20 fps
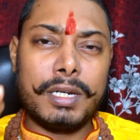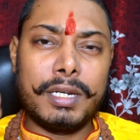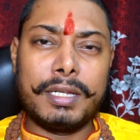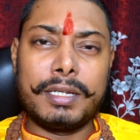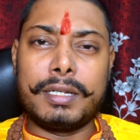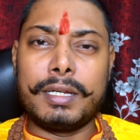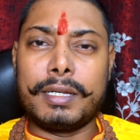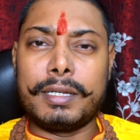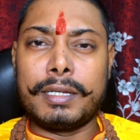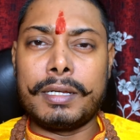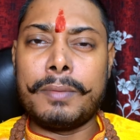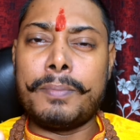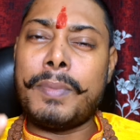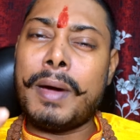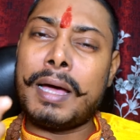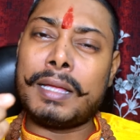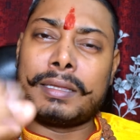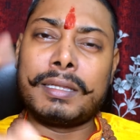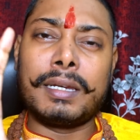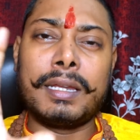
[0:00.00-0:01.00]
चली गई है
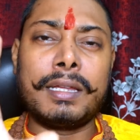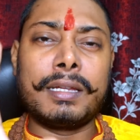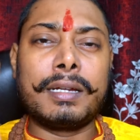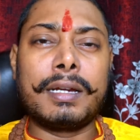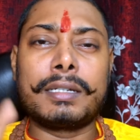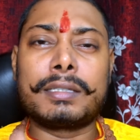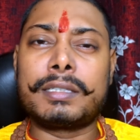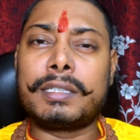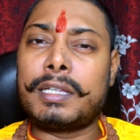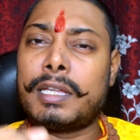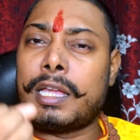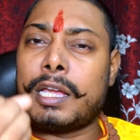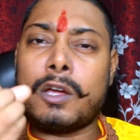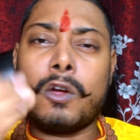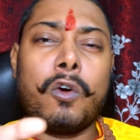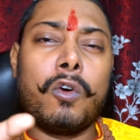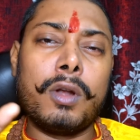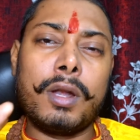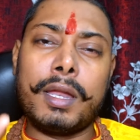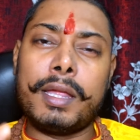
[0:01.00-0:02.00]
बात नहीं करती है
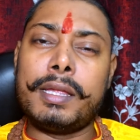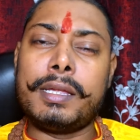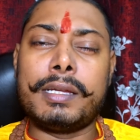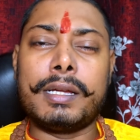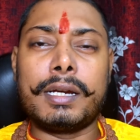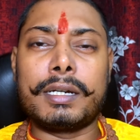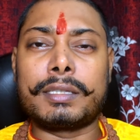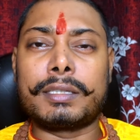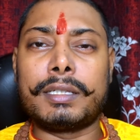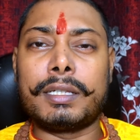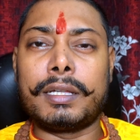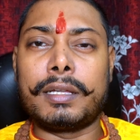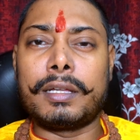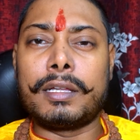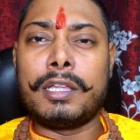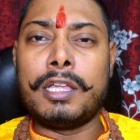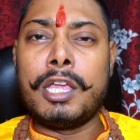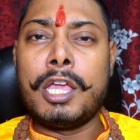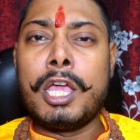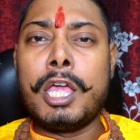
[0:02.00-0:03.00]
कॉल नहीं करती
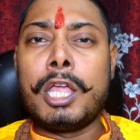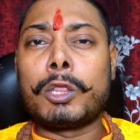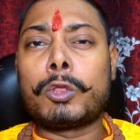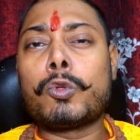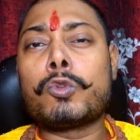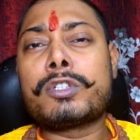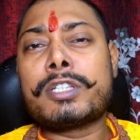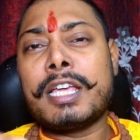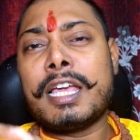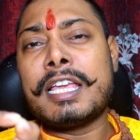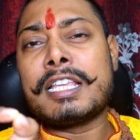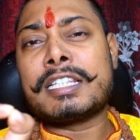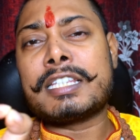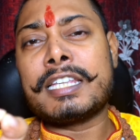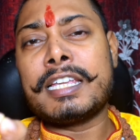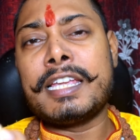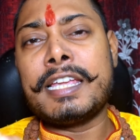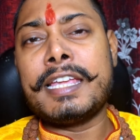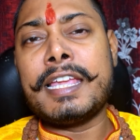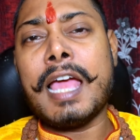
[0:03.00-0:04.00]
है तो
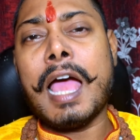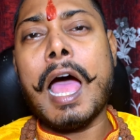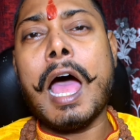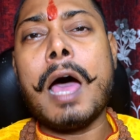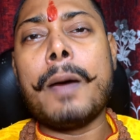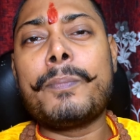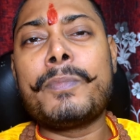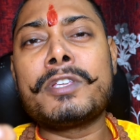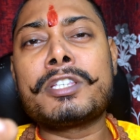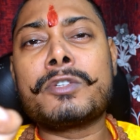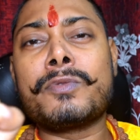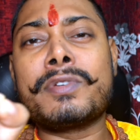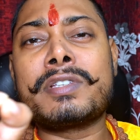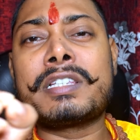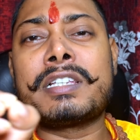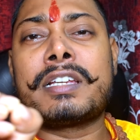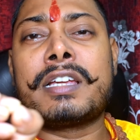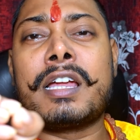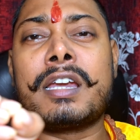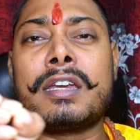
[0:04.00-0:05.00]
जैसे ही आप इस
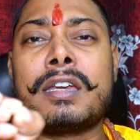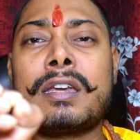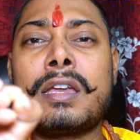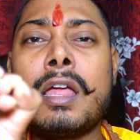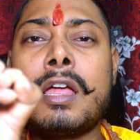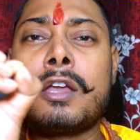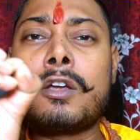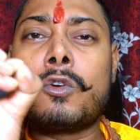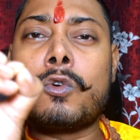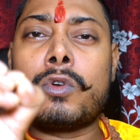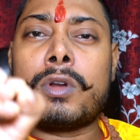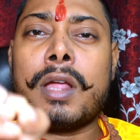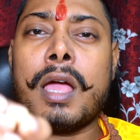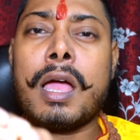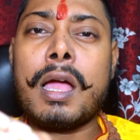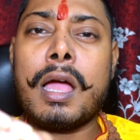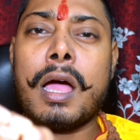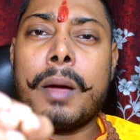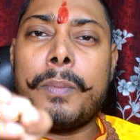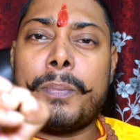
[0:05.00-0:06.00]
वसीकरण
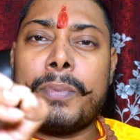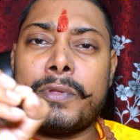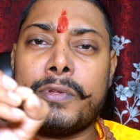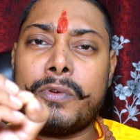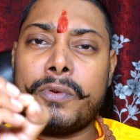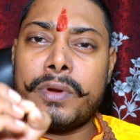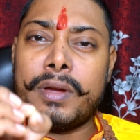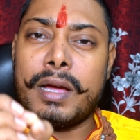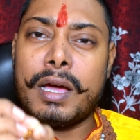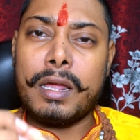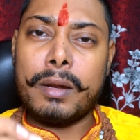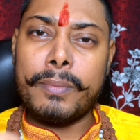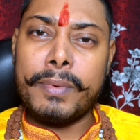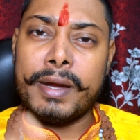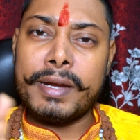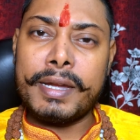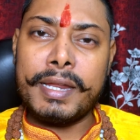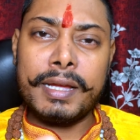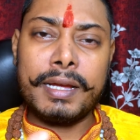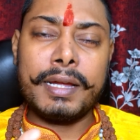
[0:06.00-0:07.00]
टुटका का प्रयोग घर
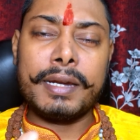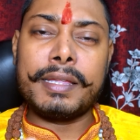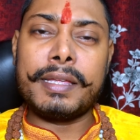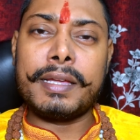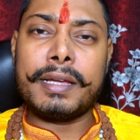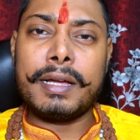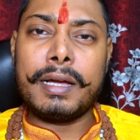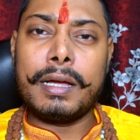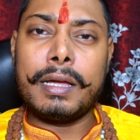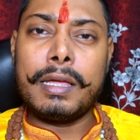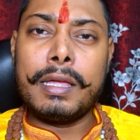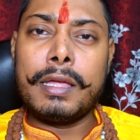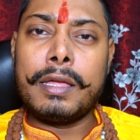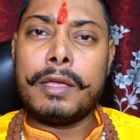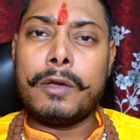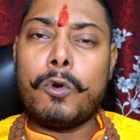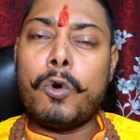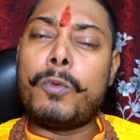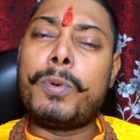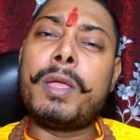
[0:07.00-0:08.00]
बैठे करिएगा
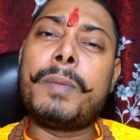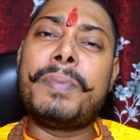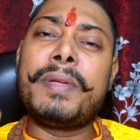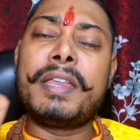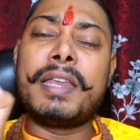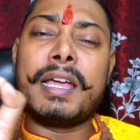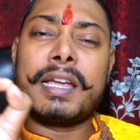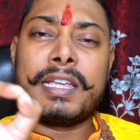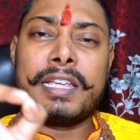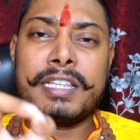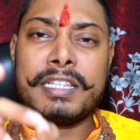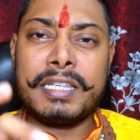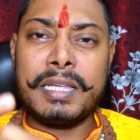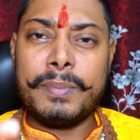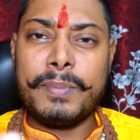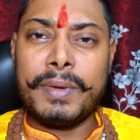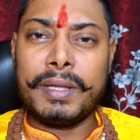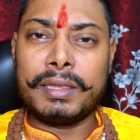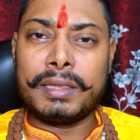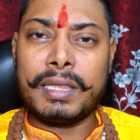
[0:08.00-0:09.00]
वो भी बिना
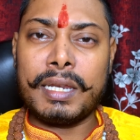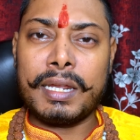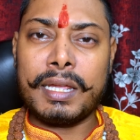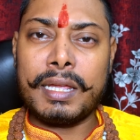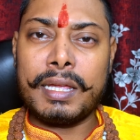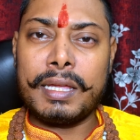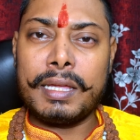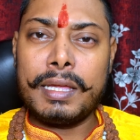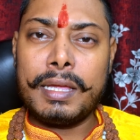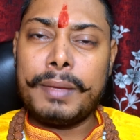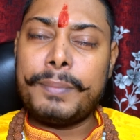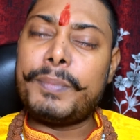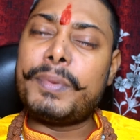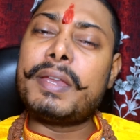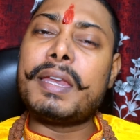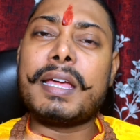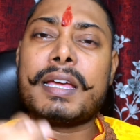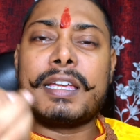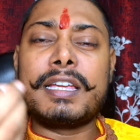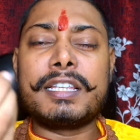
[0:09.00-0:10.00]
किसी मंत्र के
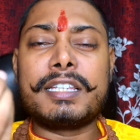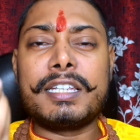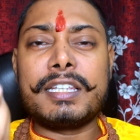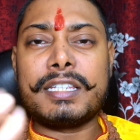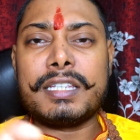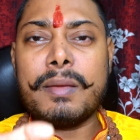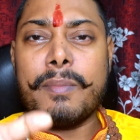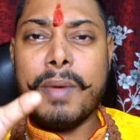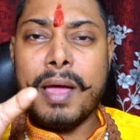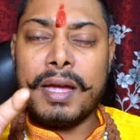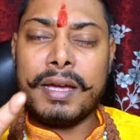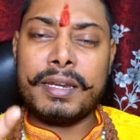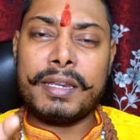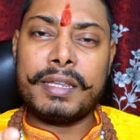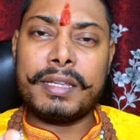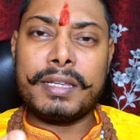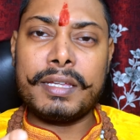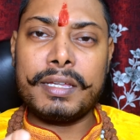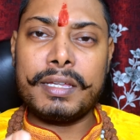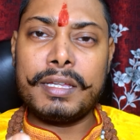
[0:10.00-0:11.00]
बिना किसी
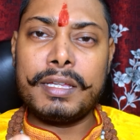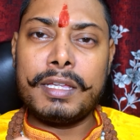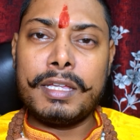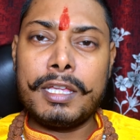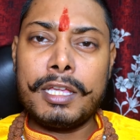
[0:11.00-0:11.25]
सामग्री के